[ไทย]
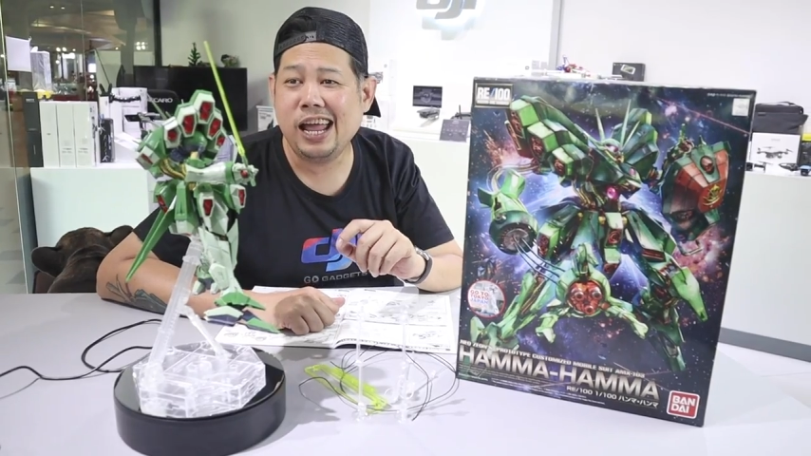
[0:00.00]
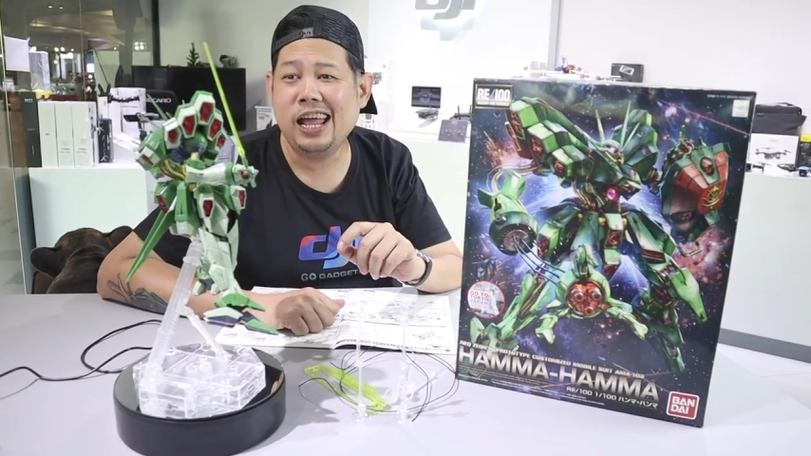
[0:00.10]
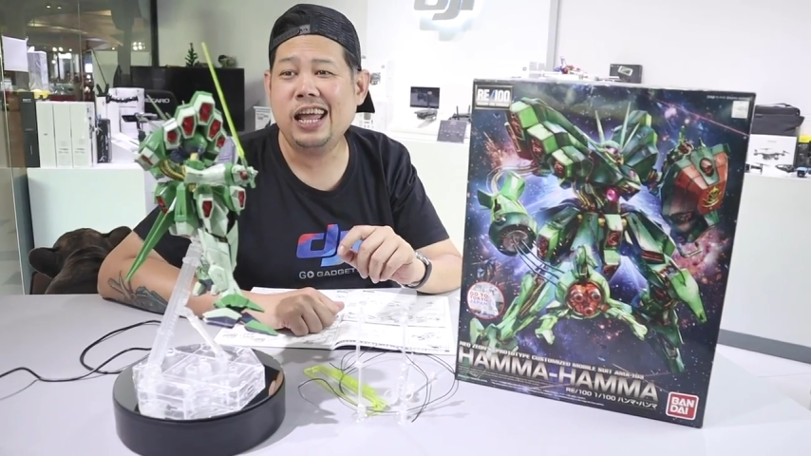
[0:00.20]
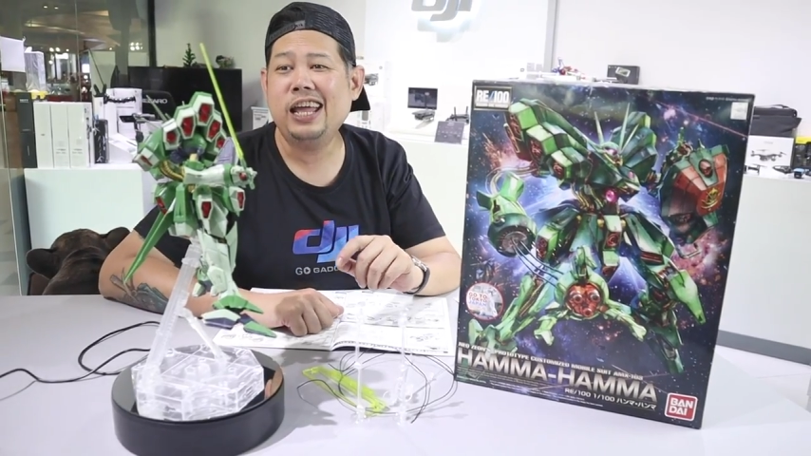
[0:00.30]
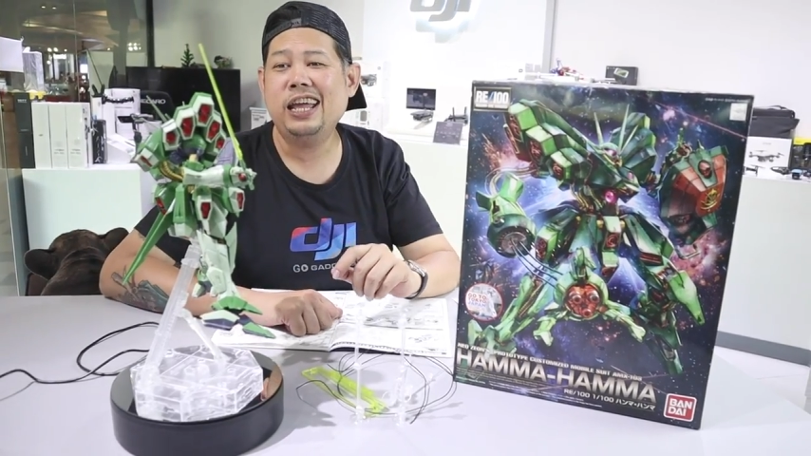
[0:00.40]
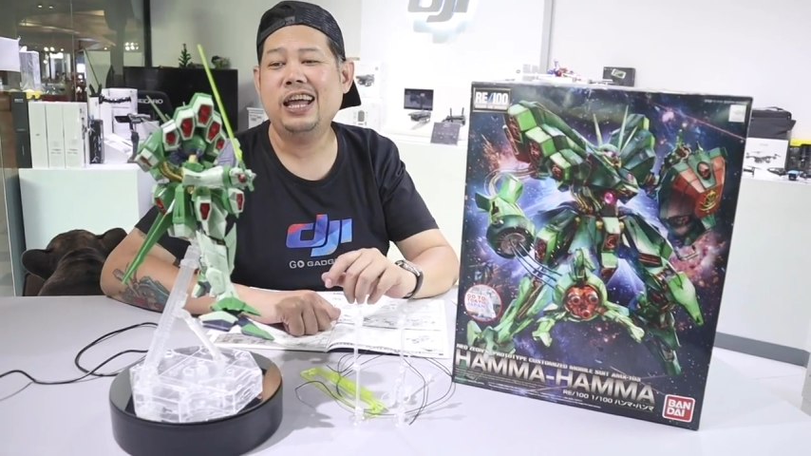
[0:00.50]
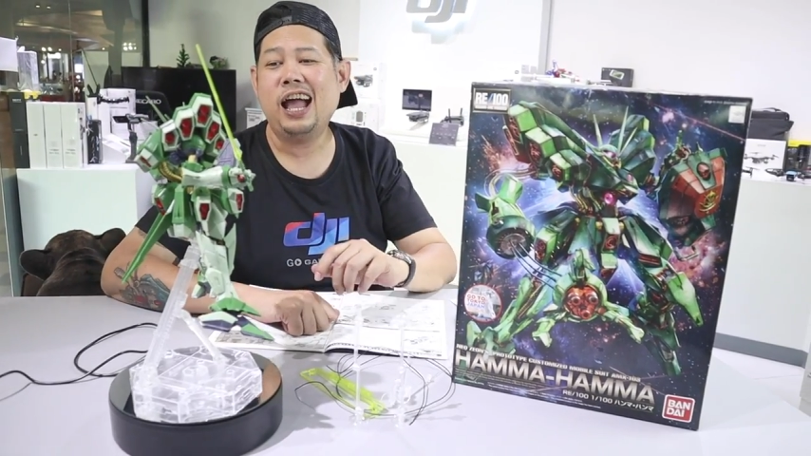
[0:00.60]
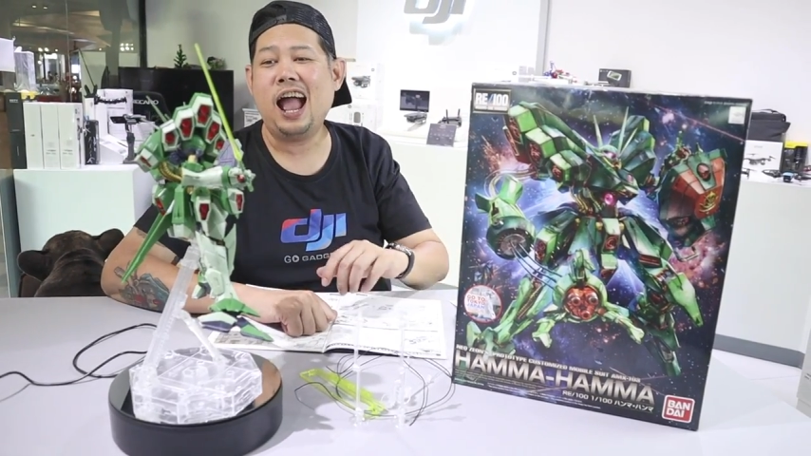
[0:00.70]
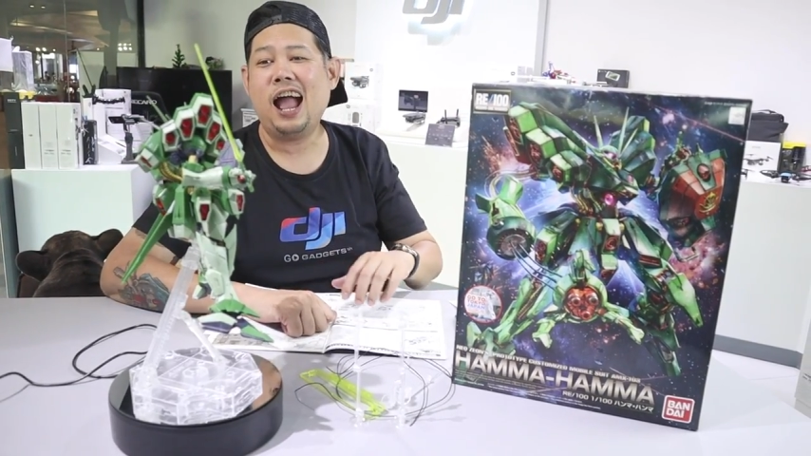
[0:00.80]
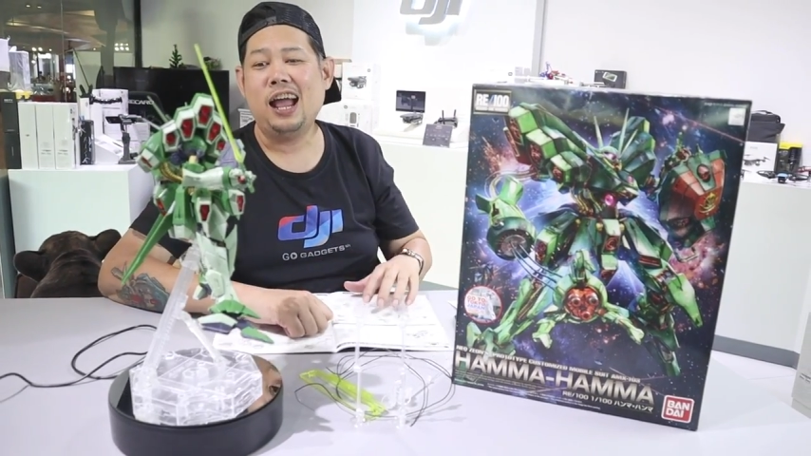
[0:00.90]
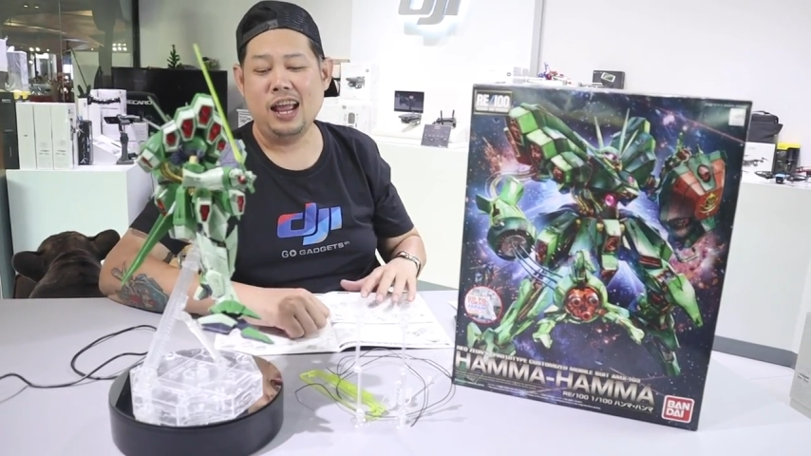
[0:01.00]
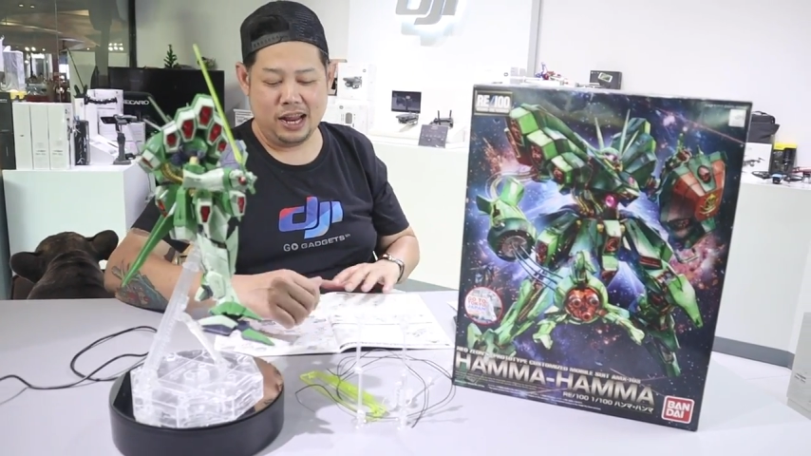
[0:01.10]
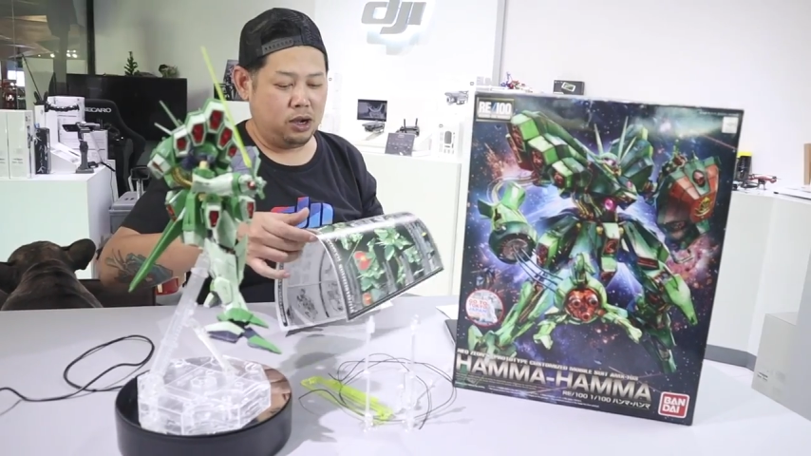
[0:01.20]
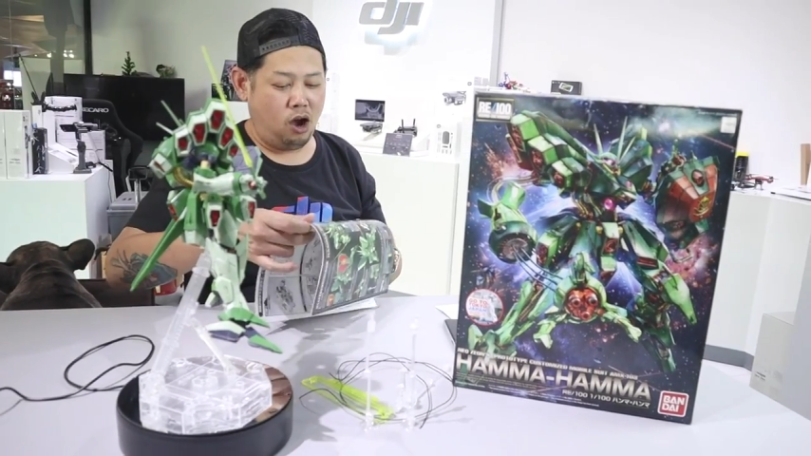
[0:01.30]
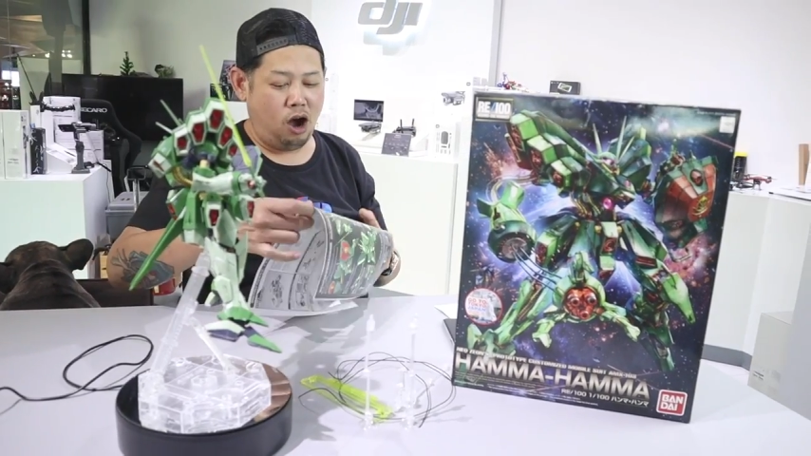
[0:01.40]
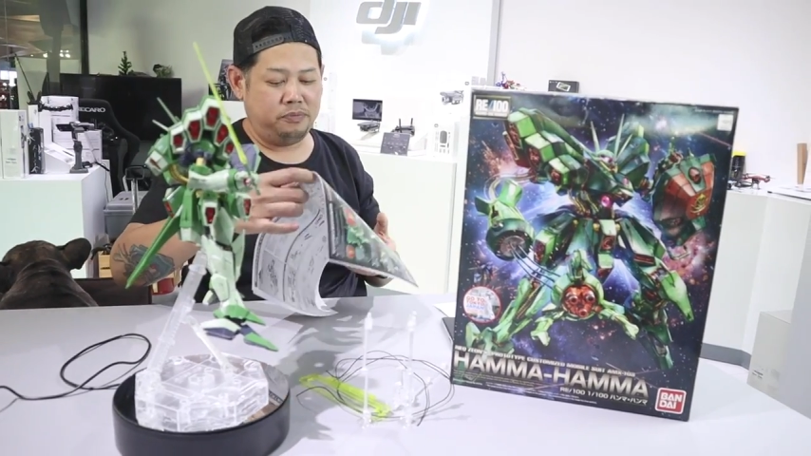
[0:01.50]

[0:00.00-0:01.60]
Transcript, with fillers: ยนะ ประก